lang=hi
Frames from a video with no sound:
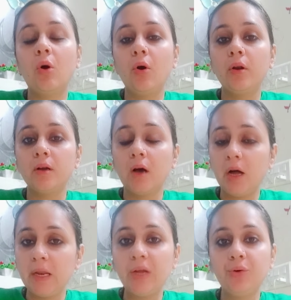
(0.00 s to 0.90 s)
और
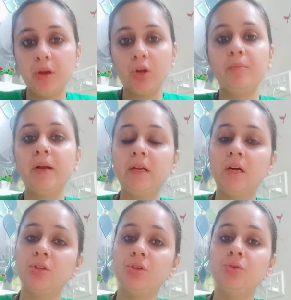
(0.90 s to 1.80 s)
हर एक को रेकमेंड
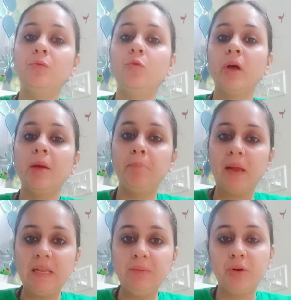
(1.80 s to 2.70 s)
करती हूँ वो है
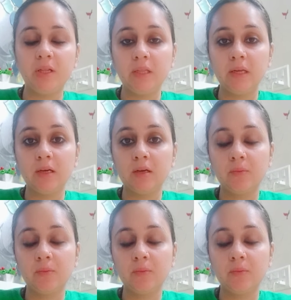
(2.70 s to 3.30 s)
बेली ब्रीथिंग